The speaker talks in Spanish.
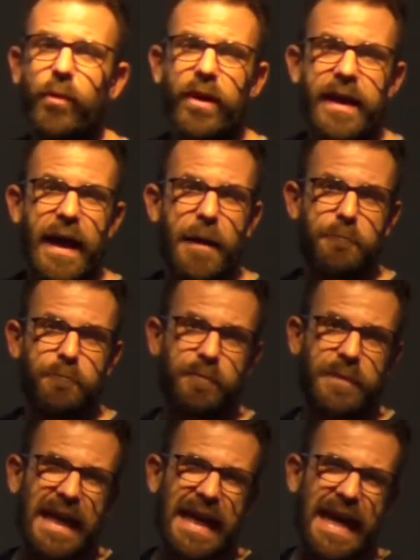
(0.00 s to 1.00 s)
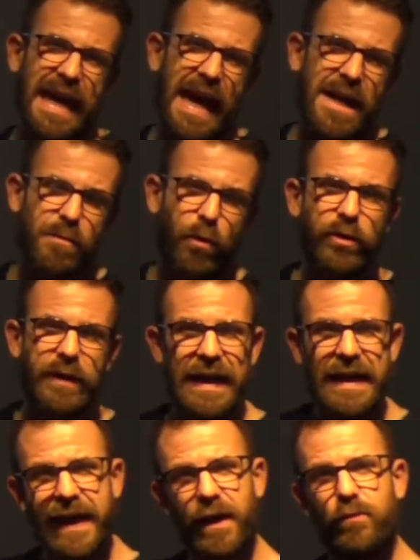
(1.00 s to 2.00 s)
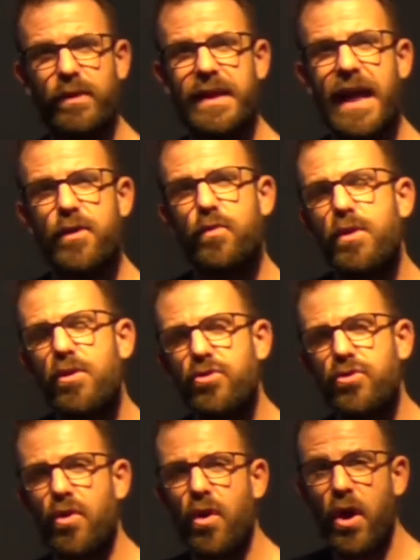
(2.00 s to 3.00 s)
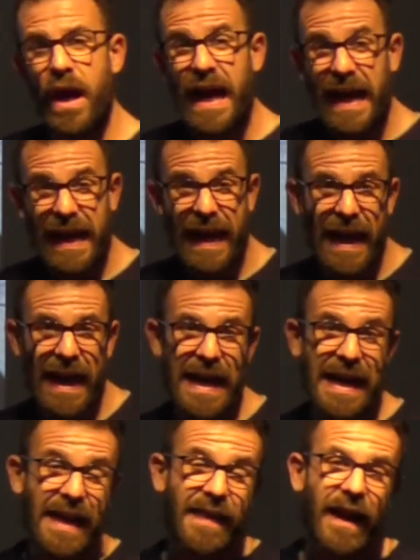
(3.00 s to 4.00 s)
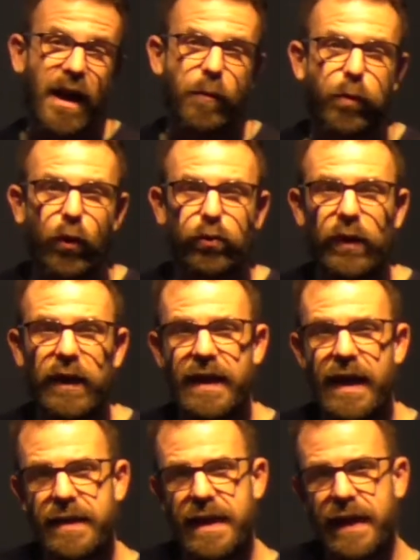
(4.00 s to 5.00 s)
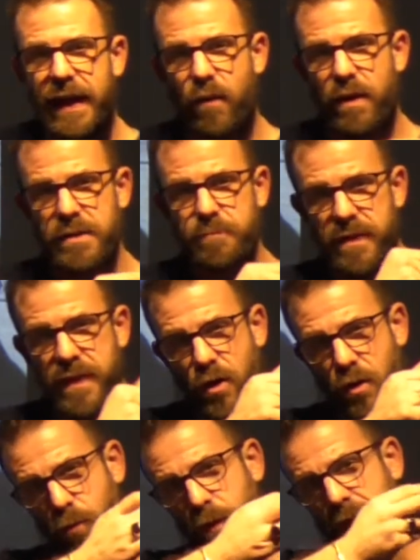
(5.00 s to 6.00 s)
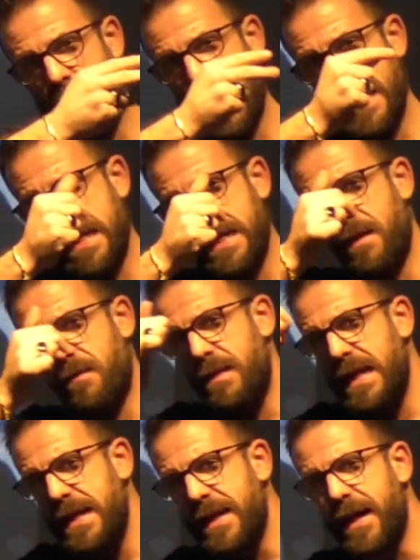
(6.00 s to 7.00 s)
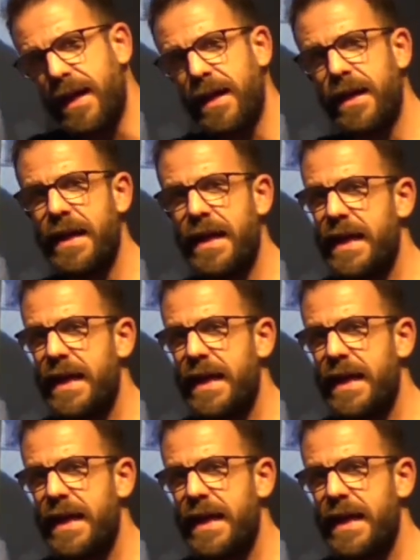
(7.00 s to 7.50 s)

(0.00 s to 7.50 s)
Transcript: porque Calbot elige un día lluvioso que le da la oportunidad de crear una especie como de neblina,